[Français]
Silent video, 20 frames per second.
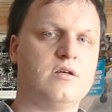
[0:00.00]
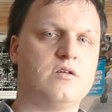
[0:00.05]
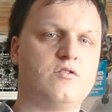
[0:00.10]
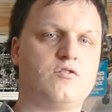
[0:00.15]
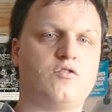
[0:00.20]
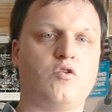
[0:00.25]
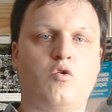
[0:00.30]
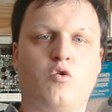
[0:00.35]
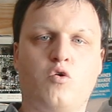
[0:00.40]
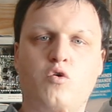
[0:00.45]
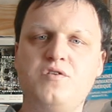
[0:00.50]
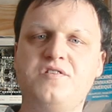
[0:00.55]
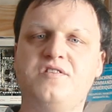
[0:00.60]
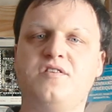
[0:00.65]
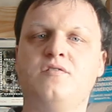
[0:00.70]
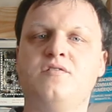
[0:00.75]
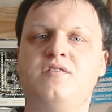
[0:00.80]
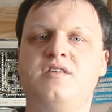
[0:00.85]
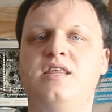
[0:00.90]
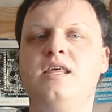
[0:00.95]
sont
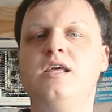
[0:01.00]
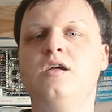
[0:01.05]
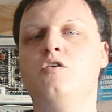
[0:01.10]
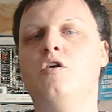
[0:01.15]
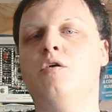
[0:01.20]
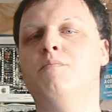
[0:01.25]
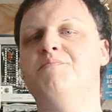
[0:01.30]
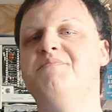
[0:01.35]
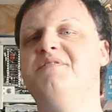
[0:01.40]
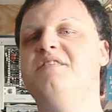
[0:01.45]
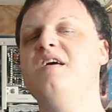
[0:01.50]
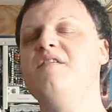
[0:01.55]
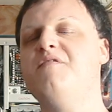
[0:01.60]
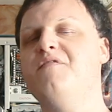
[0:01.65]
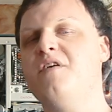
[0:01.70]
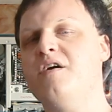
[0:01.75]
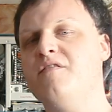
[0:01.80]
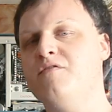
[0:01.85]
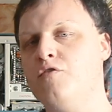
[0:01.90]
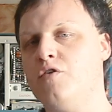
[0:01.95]
ressentis comme
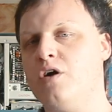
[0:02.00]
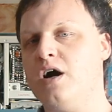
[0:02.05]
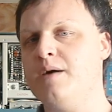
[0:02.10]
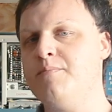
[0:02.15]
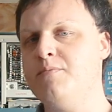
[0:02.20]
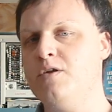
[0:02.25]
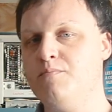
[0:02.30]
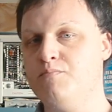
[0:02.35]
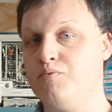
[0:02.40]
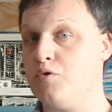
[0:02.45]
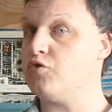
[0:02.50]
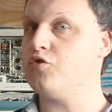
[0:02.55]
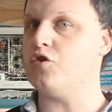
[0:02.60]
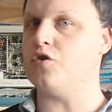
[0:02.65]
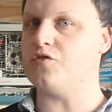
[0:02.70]
défavorables pour